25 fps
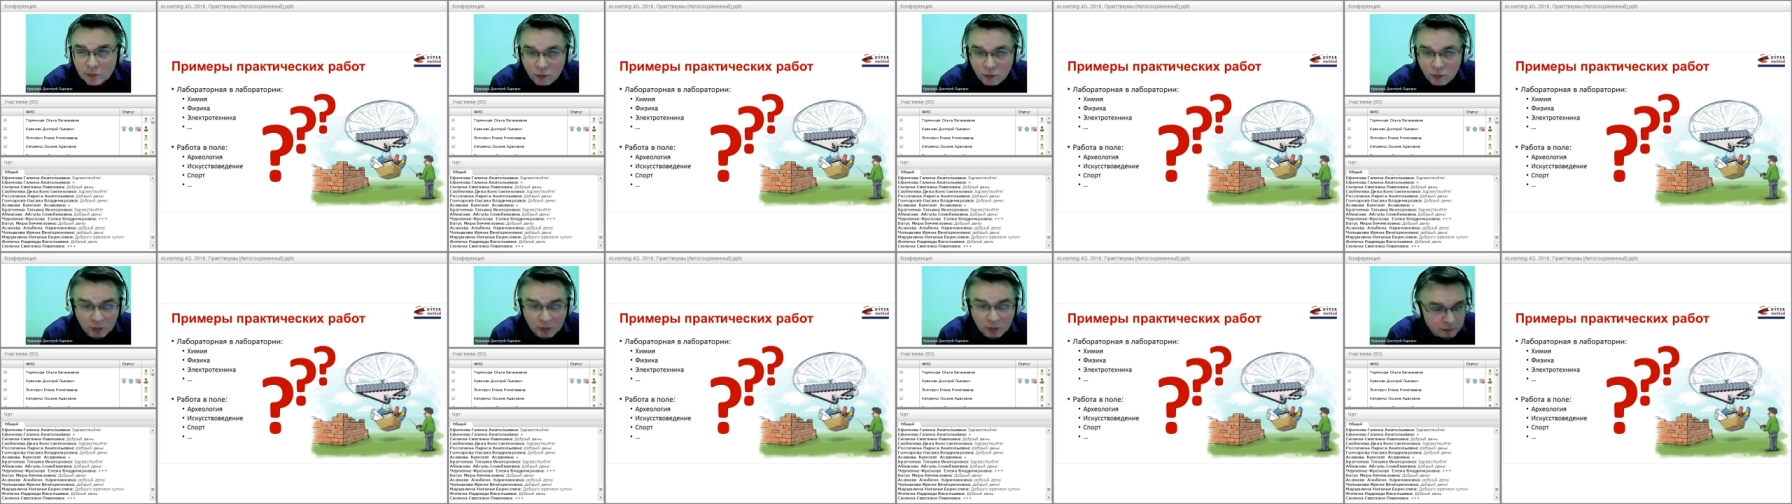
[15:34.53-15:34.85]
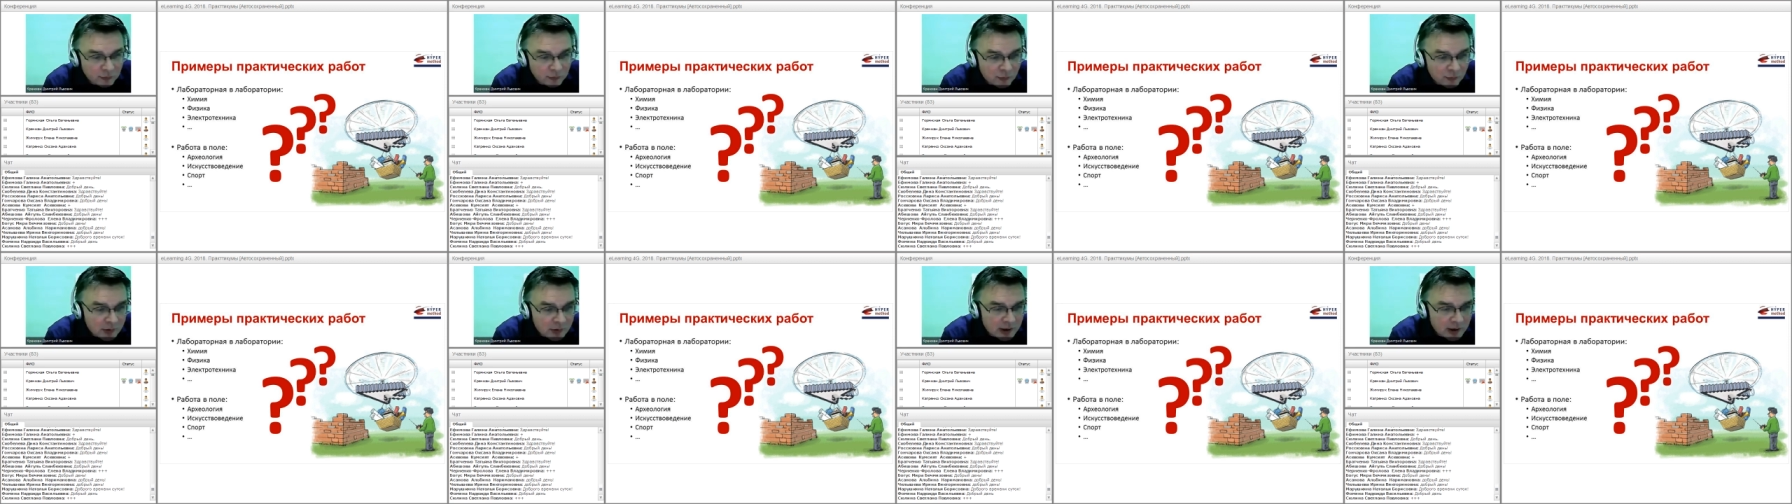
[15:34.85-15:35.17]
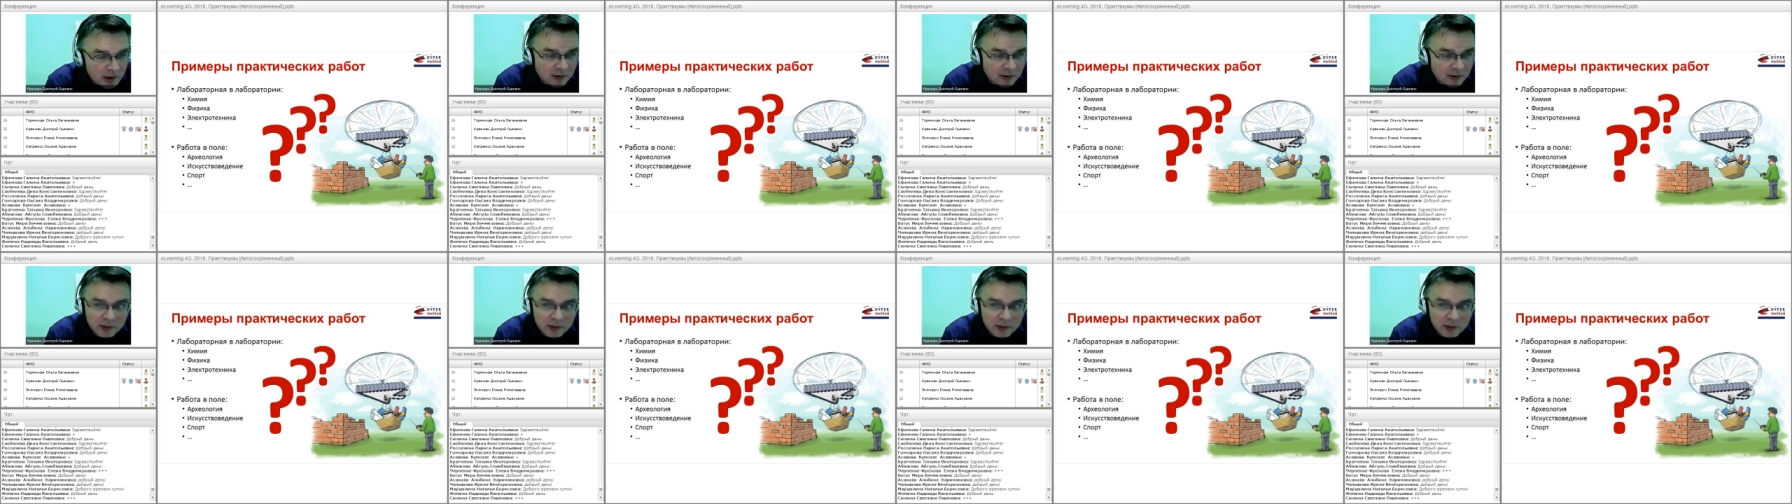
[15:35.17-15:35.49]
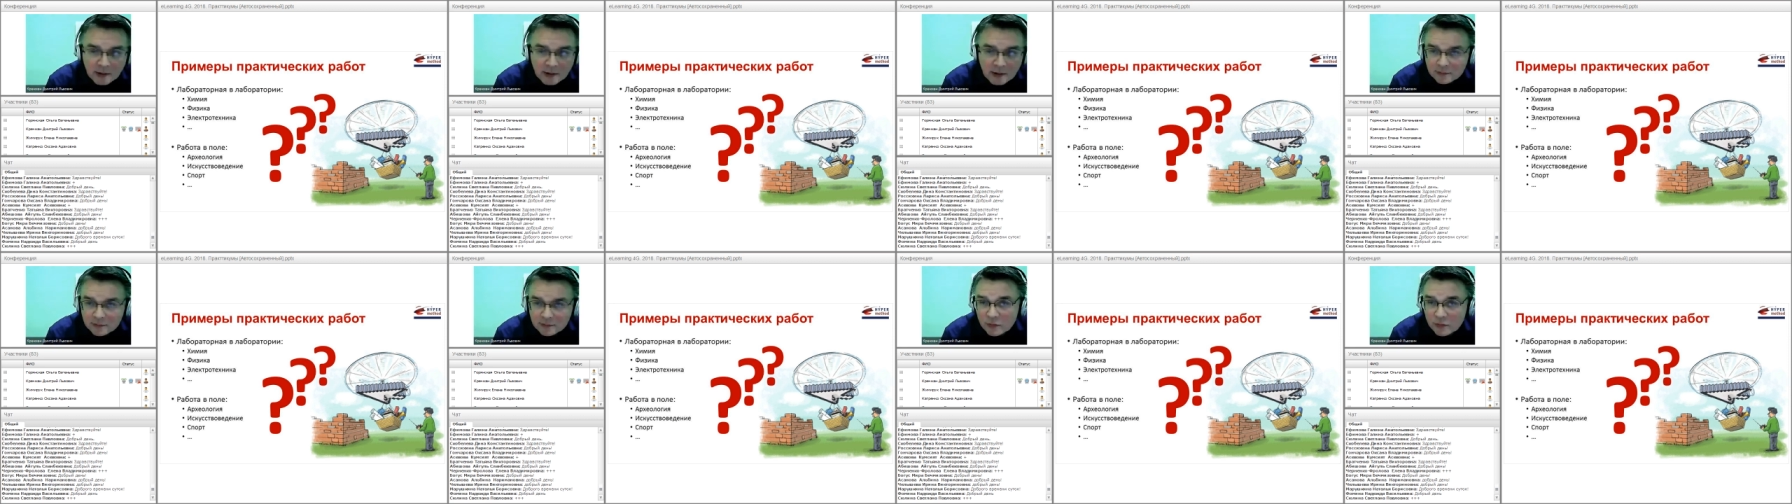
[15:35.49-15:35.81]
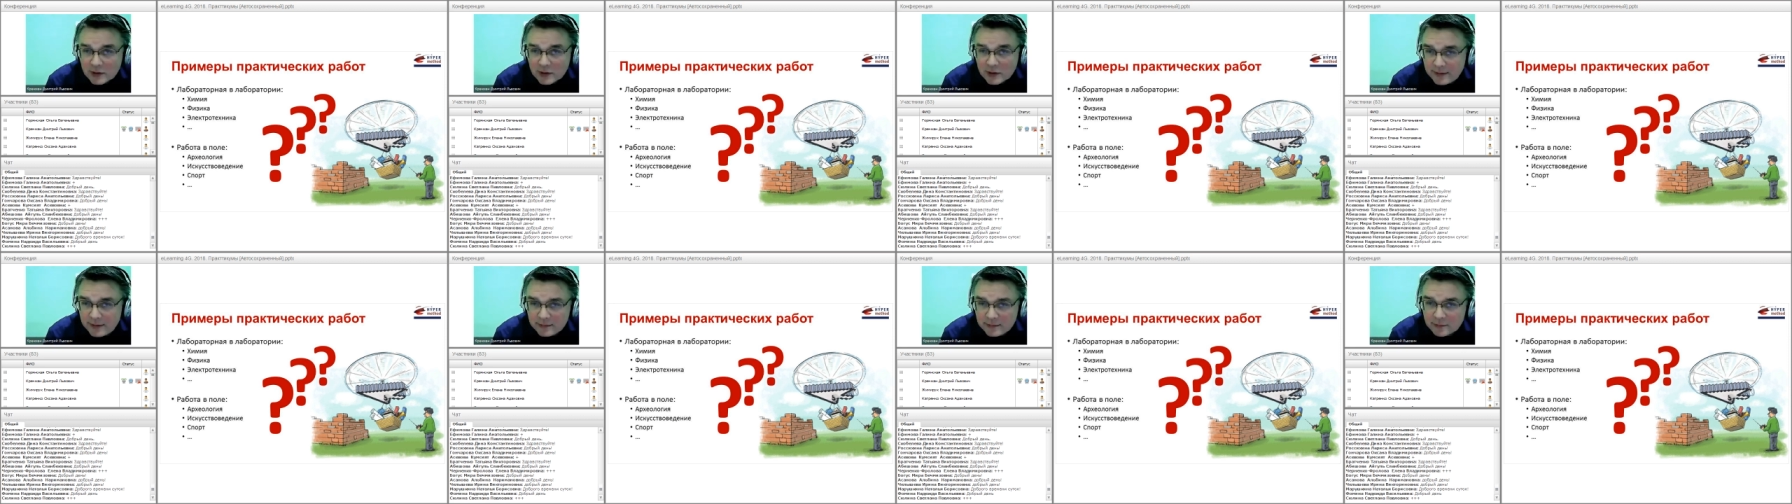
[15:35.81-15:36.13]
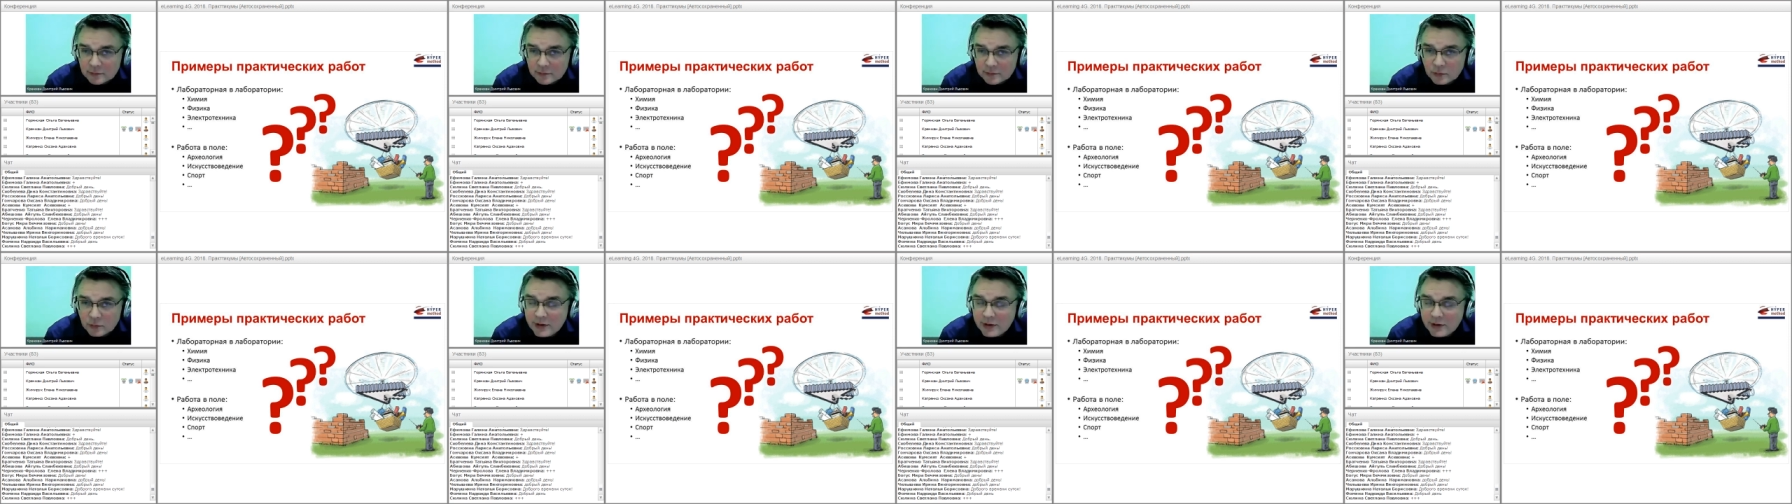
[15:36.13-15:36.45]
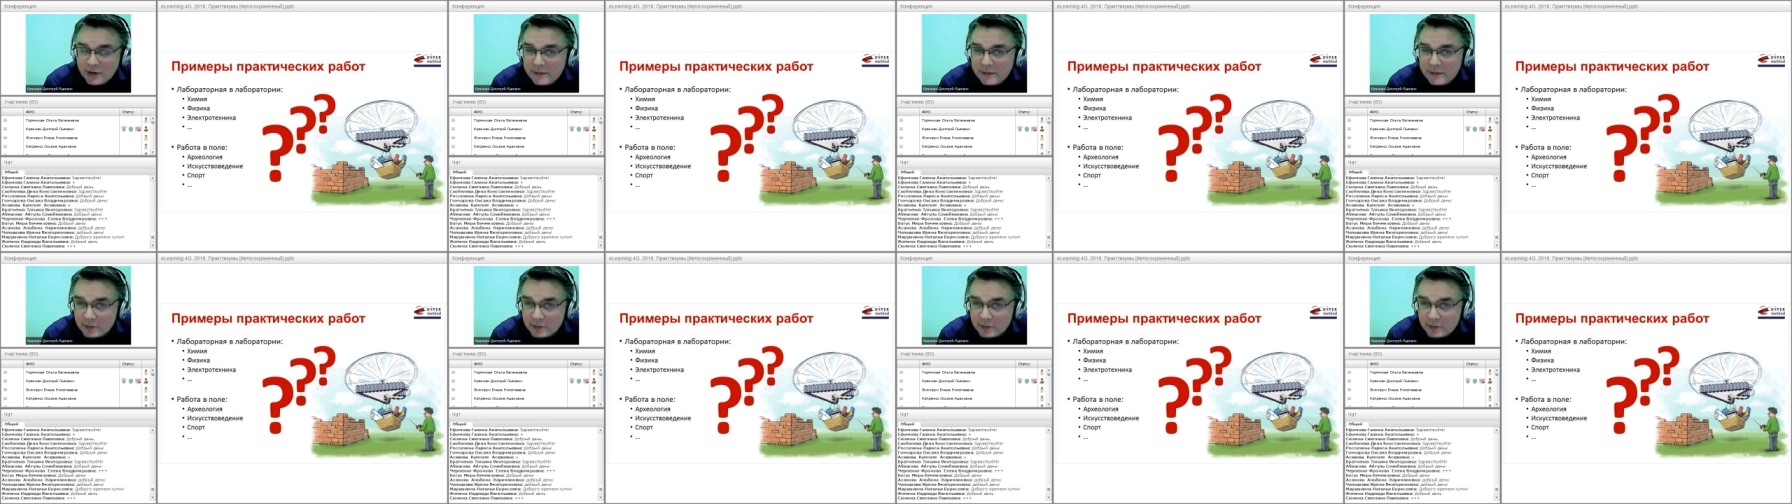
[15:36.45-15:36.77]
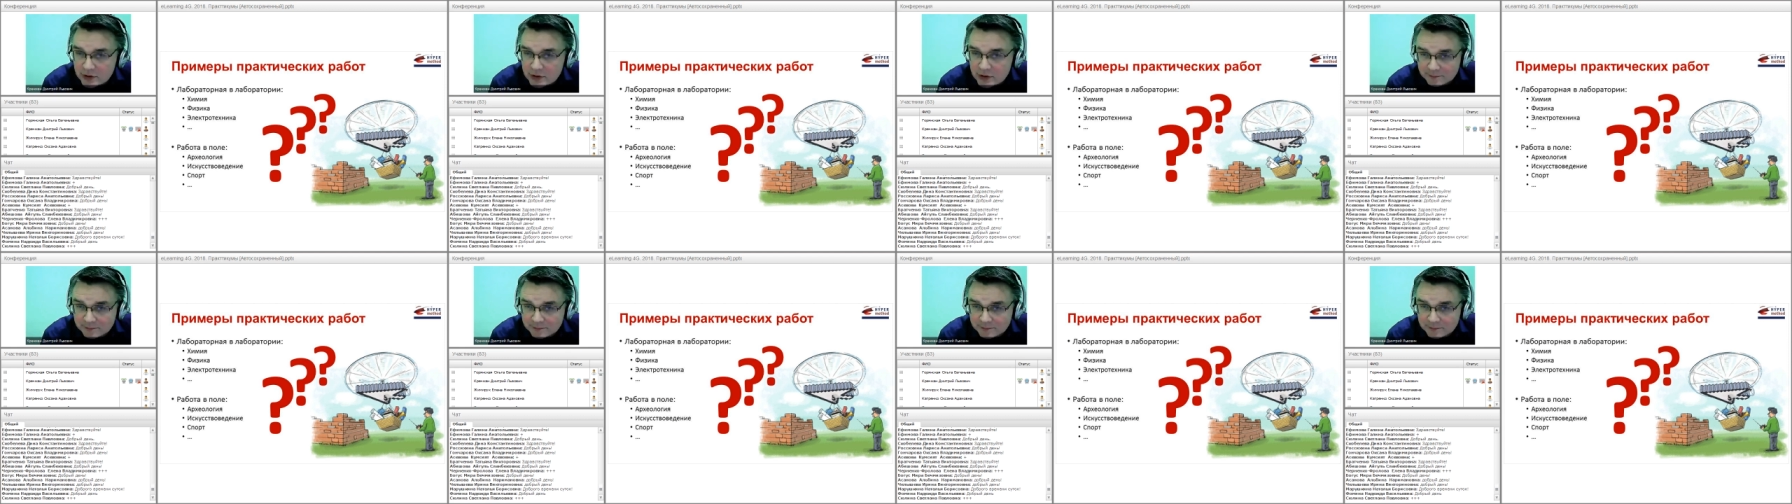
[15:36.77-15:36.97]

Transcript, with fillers: бумага, ну и какие-то другие вещи.